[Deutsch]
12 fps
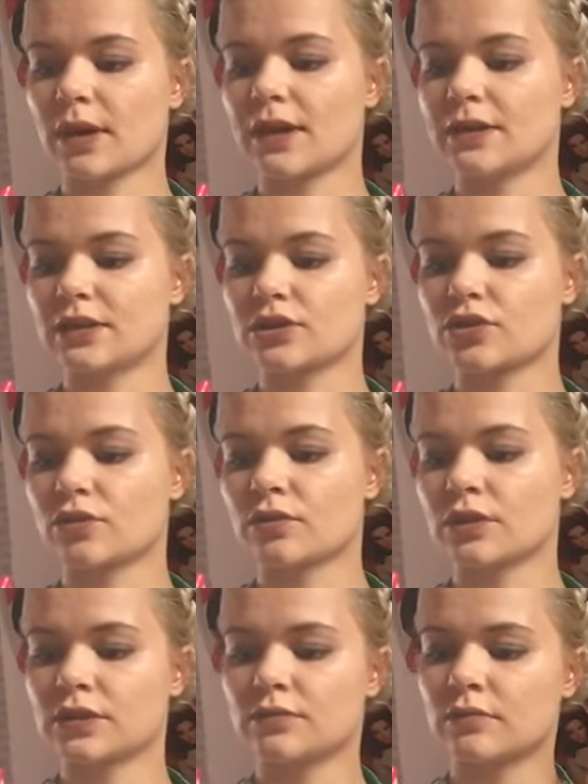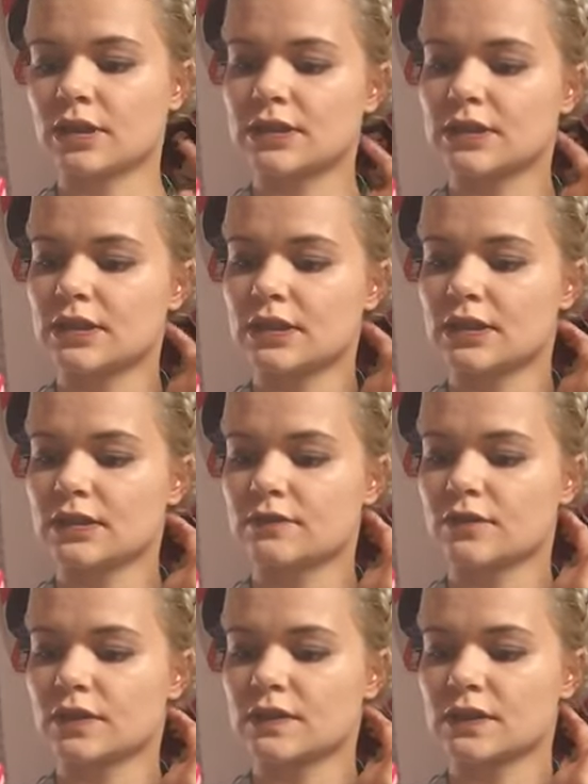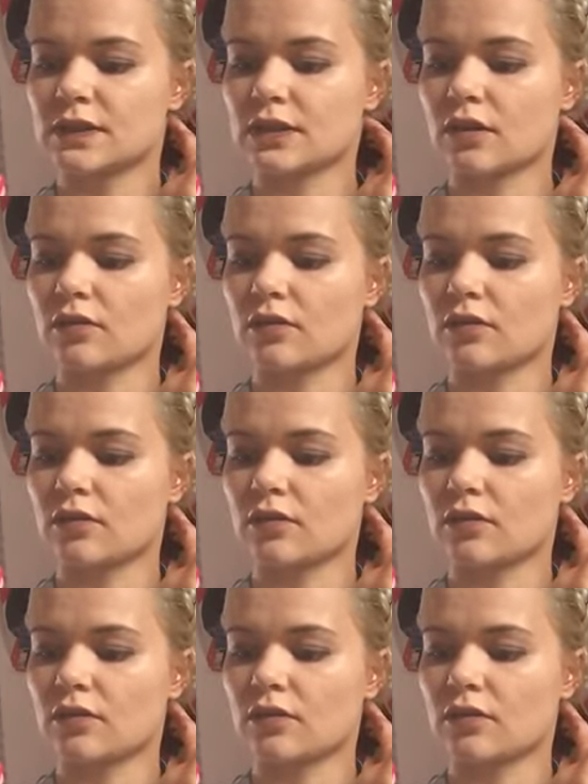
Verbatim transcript: reinigt schonend, mattiert, für Gesicht,